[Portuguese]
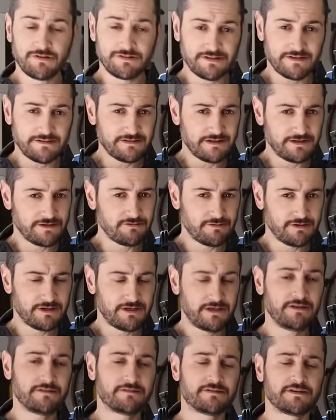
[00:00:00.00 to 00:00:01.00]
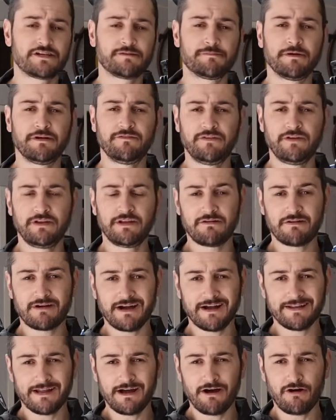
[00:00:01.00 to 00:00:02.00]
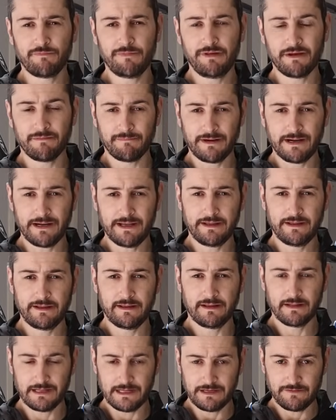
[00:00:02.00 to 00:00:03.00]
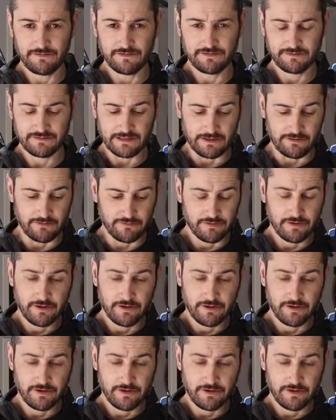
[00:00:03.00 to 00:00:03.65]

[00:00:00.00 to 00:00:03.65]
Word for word: Moisés Nairão aqui, seja bem-vindo ao canal Minha Bike Lifestyle.